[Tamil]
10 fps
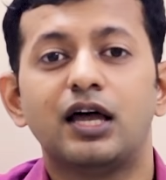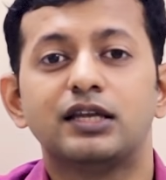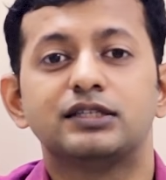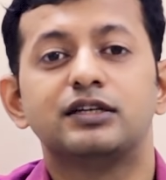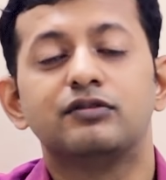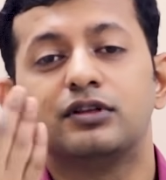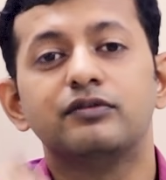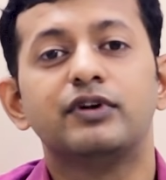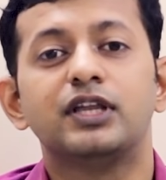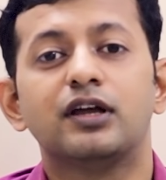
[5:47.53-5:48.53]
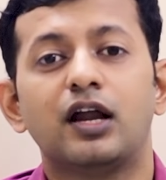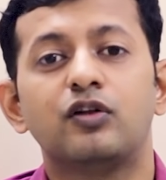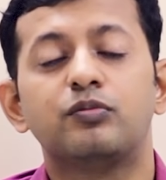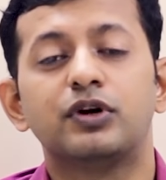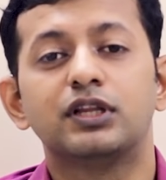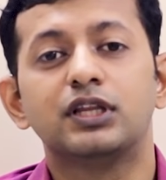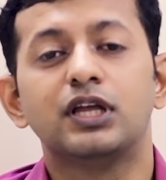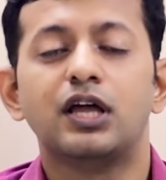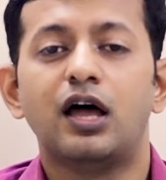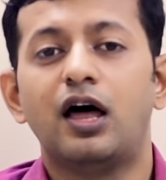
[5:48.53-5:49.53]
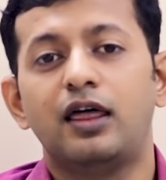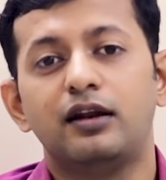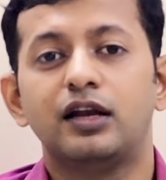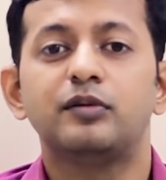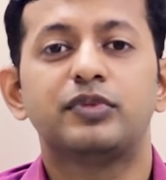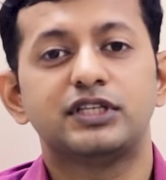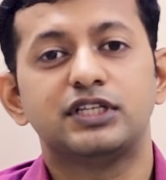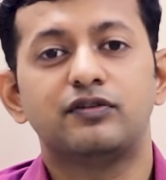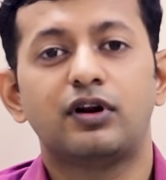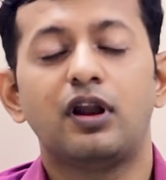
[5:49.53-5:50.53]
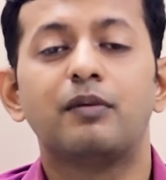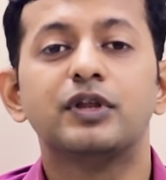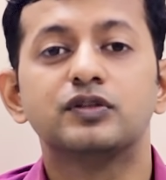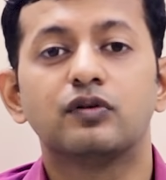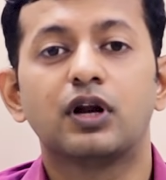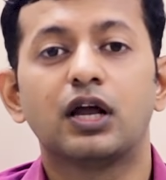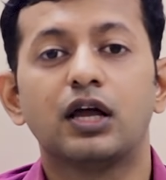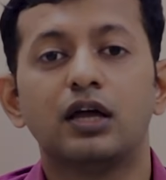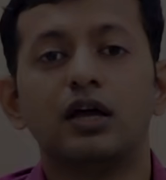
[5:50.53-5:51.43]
ஆசிட் வந்து வெளியே அலோவ் பண்ணுது அதனாலையும் பிரச்சனை வரலாம் அப்படின்னு சொல்கிறாங்க